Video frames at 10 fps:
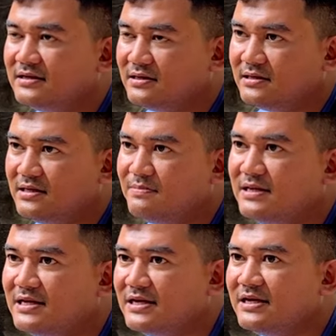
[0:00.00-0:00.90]
des
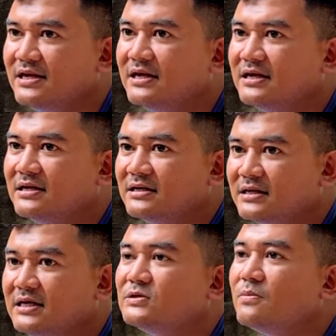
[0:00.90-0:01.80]
milliers
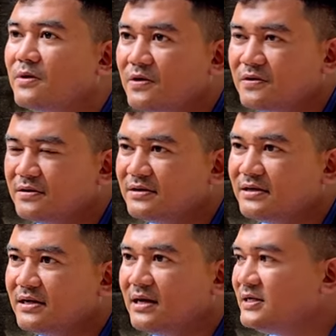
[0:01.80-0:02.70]
qui sont morts.
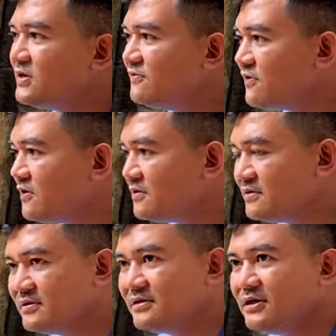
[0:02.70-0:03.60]
Les enfants,
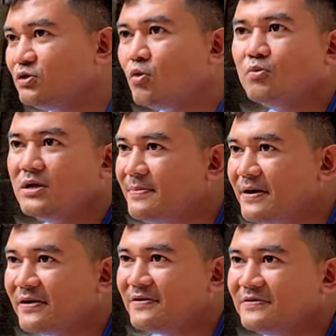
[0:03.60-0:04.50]
ils ne trouvent plus les
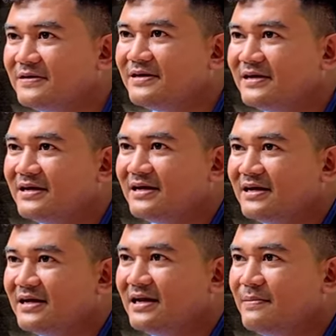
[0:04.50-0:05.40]
parents.
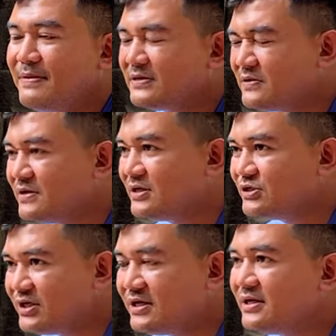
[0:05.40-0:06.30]
Les personnes
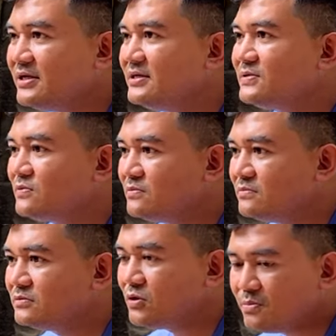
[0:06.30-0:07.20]
âgées
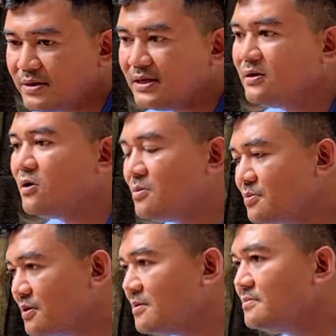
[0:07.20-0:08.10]
sont tombées en
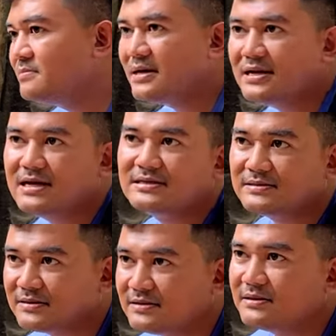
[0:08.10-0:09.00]
pommes,
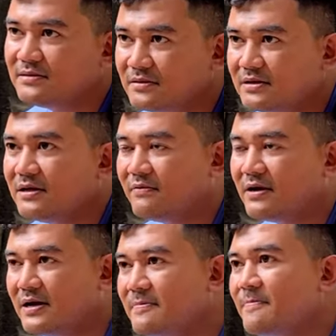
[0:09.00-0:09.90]
malaise.
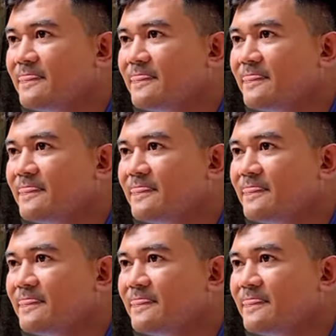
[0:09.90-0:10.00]
Voilà.